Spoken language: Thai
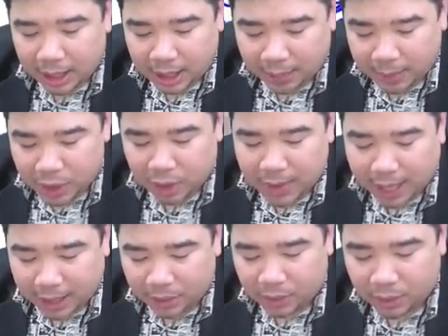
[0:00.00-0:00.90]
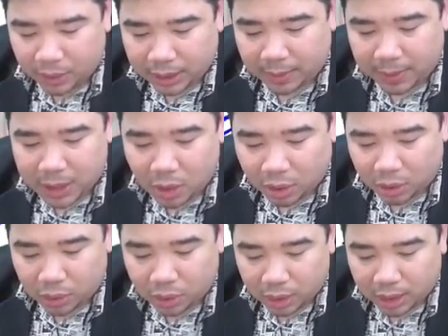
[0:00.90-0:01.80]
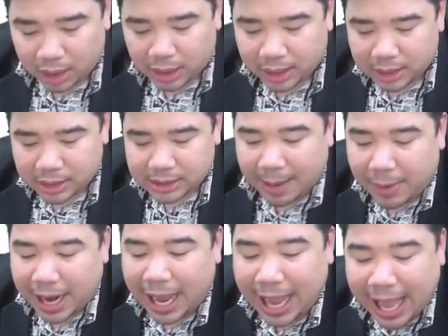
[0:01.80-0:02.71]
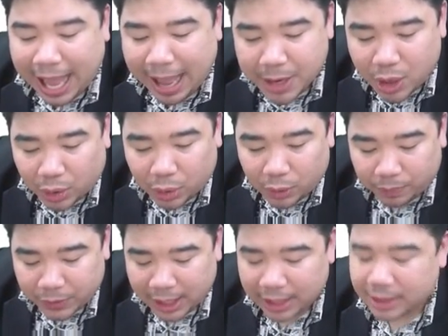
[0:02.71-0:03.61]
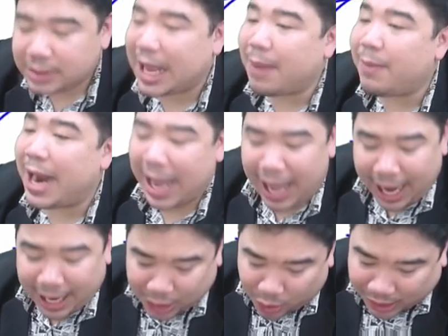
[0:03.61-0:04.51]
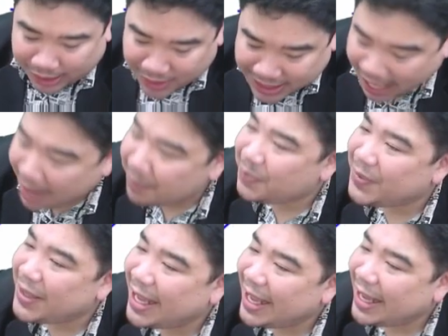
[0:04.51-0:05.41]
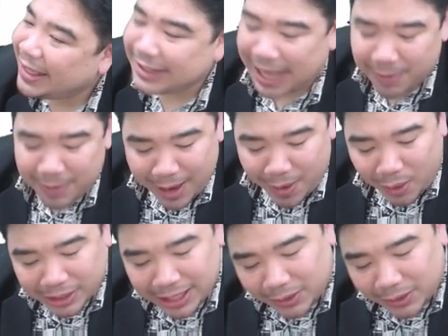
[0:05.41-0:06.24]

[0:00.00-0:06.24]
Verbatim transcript: ไปยกกำลังดูเนี่ยไปยกดูสามกำลังห้าไปยกดูสามกำลังห้าก็จะลงท้ายที่สามสามกำลังหกก็จะลง